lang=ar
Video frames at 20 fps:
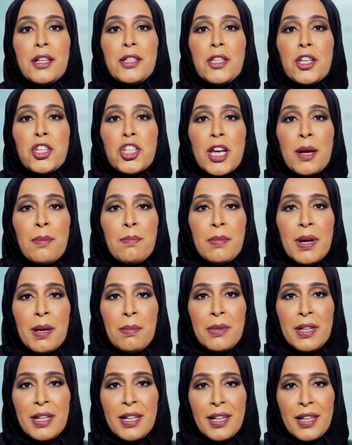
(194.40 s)

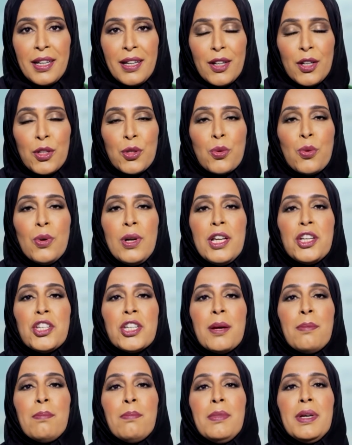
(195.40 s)
تشممني تقول لي
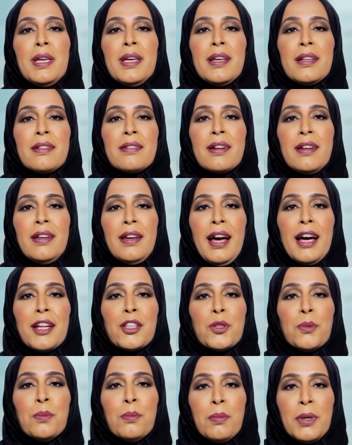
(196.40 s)
شميت ريحة
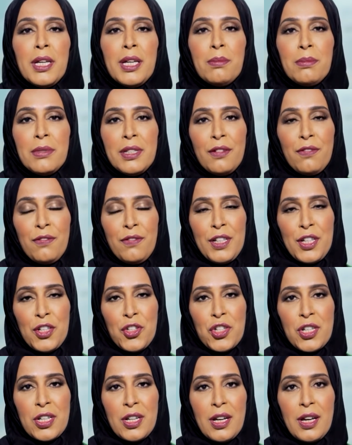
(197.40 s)
ميمتي فيك
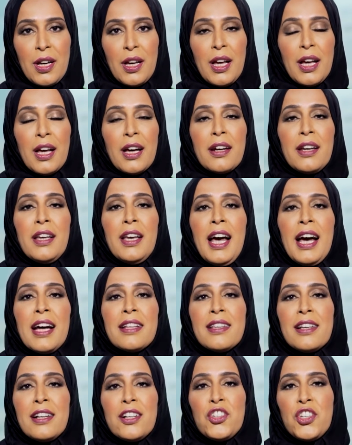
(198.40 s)
ريحة
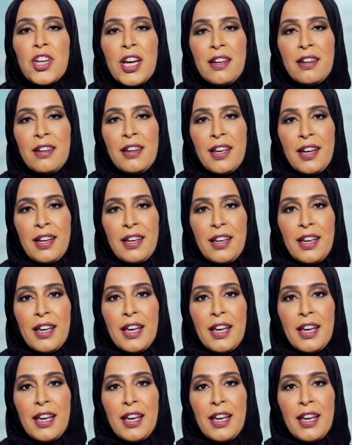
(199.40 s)
الجنة